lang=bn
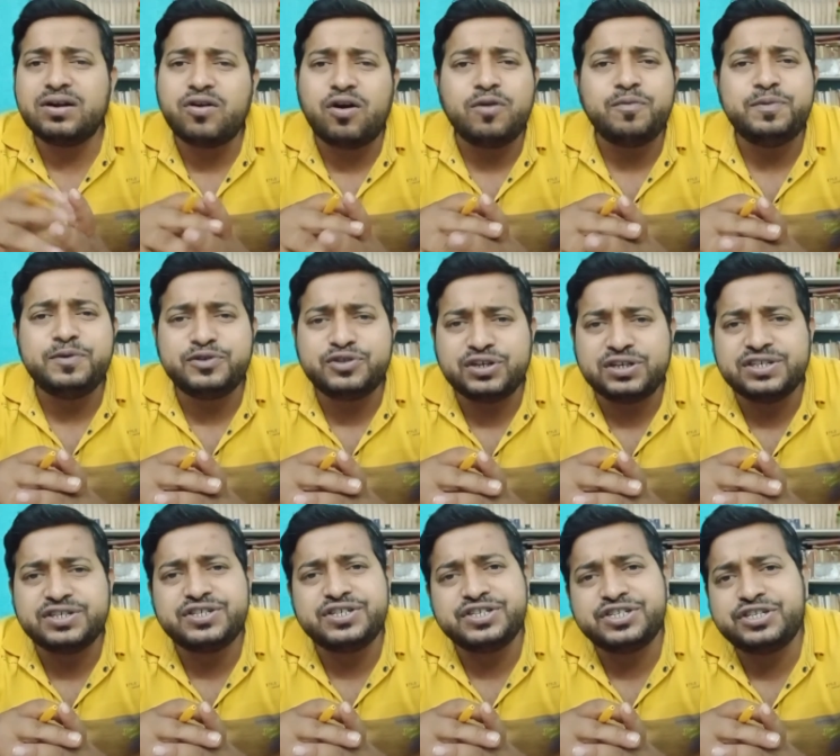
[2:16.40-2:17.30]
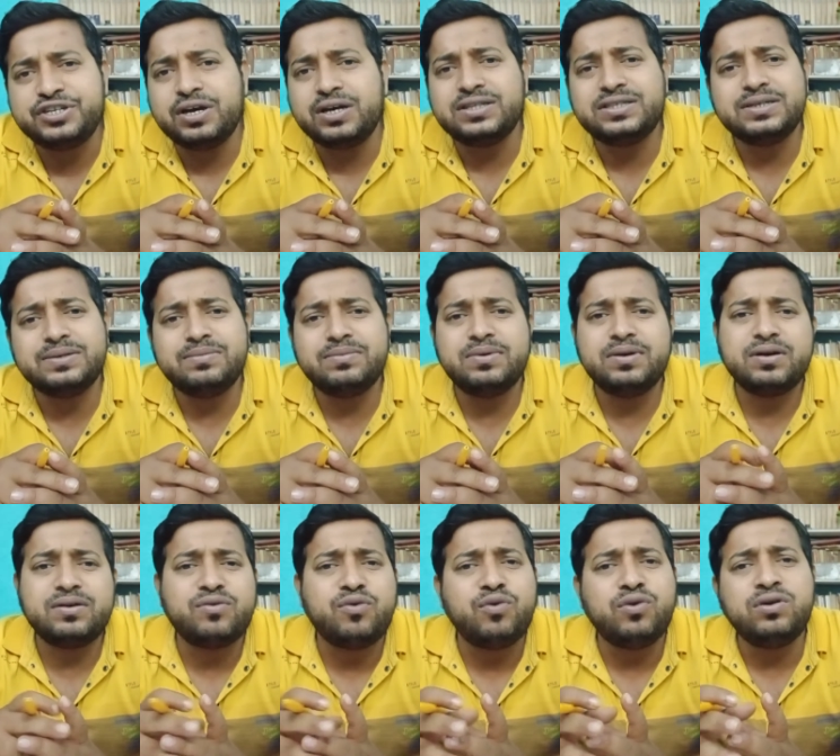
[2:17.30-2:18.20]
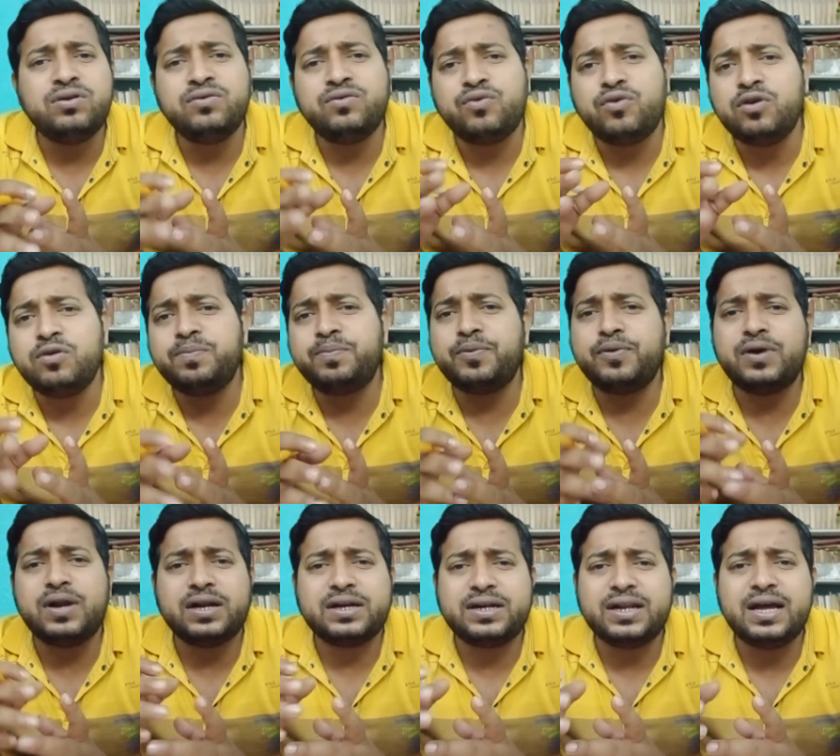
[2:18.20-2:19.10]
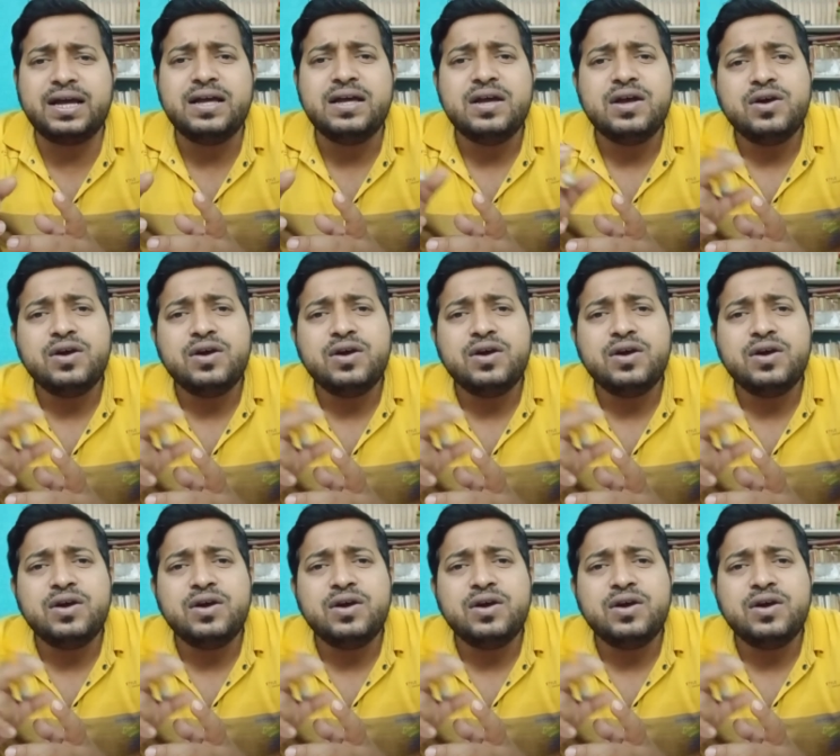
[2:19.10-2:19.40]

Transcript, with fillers: কনফিউশনের সৃষ্টি হয় যে কোন কোন প্রোডাক্টটা